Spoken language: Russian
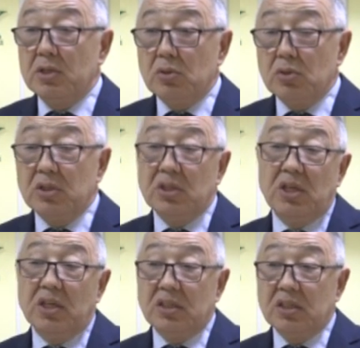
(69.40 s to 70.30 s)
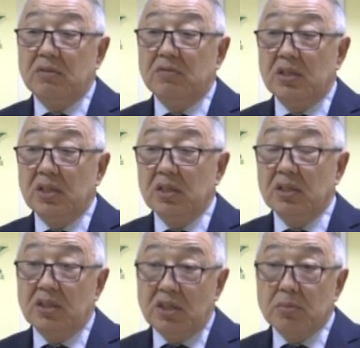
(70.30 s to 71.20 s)
построить или открыть
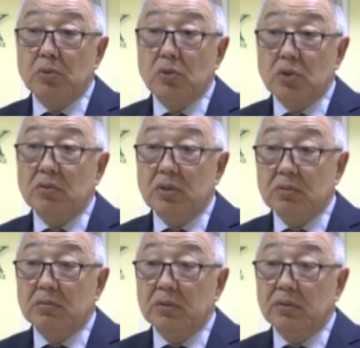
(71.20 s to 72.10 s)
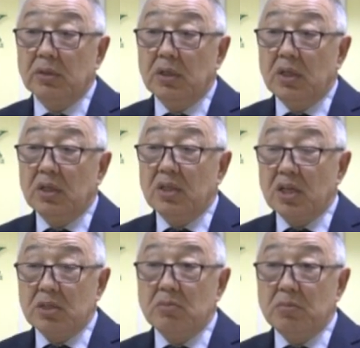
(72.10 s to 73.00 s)
филиал и обслуживать его.
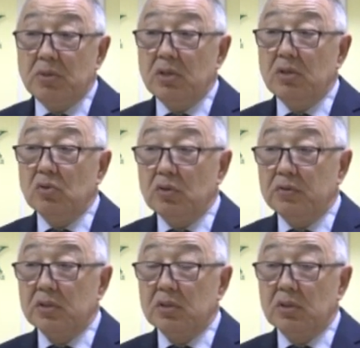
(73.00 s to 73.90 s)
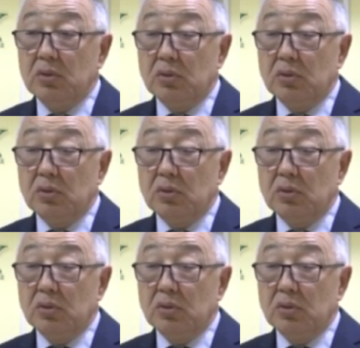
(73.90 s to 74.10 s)
Наш мобильный офис